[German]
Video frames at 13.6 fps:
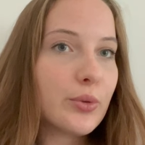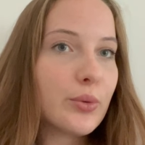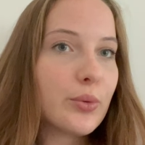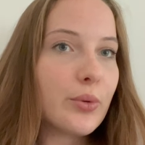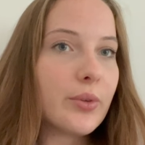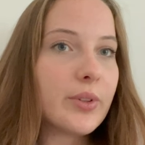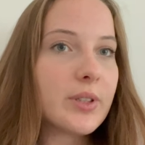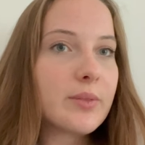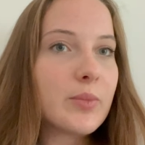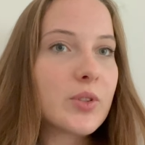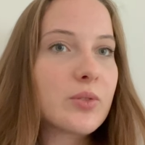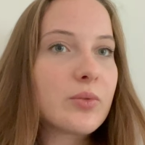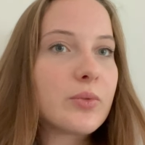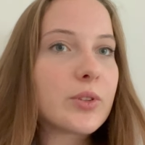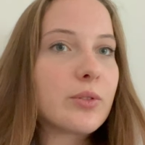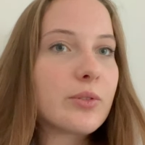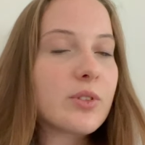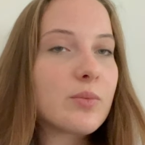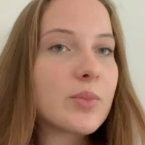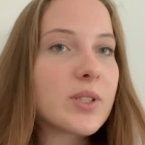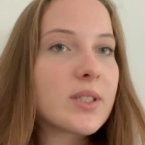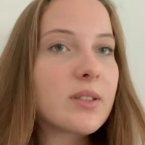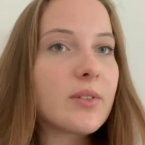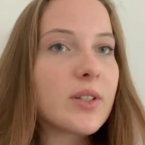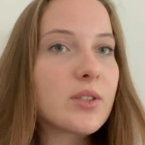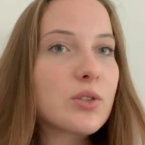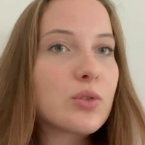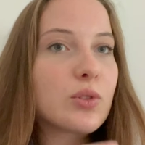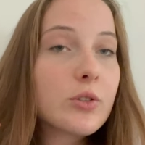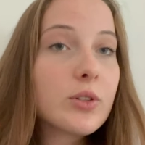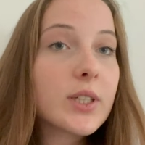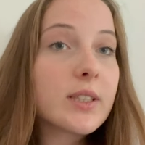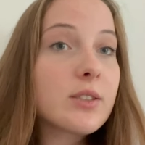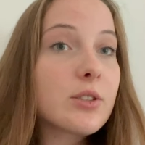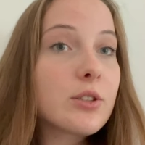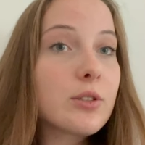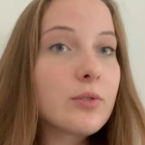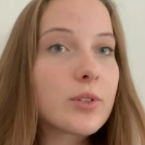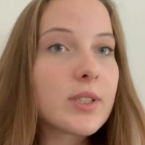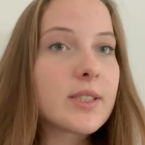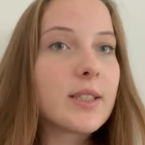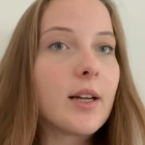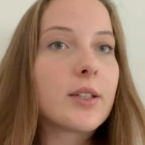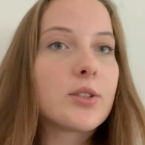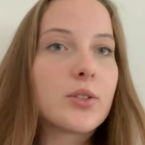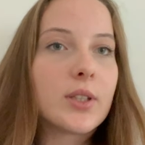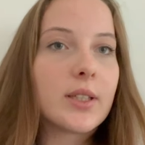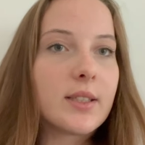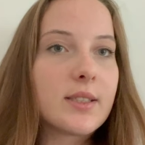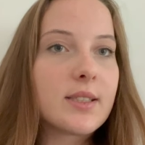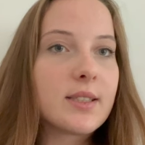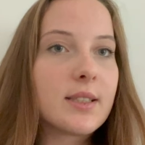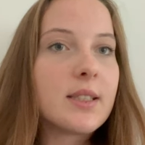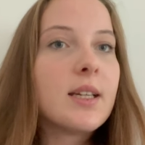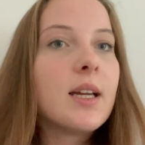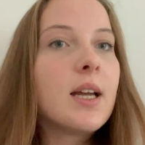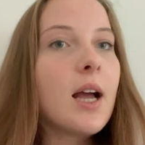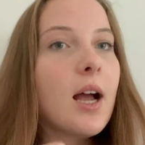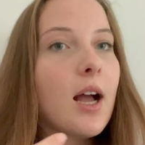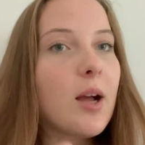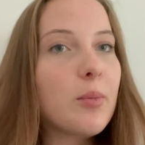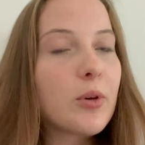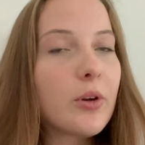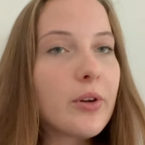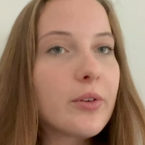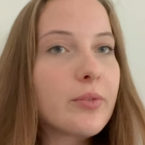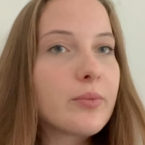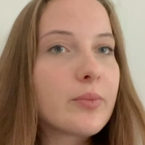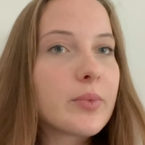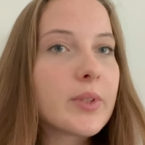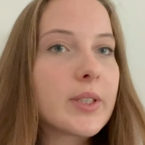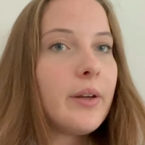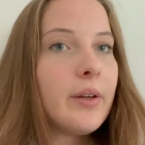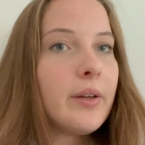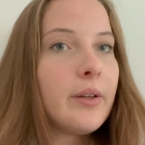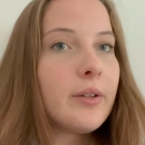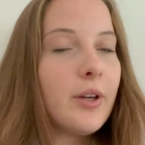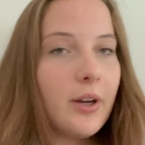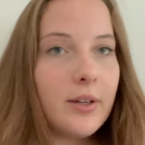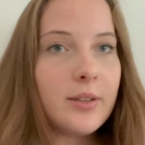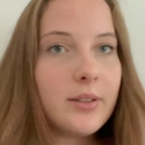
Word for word: Und es wird uns ein bisschen was zu der ganzen Stiftung gesagt, zu den ganzen Abläufen. Ja,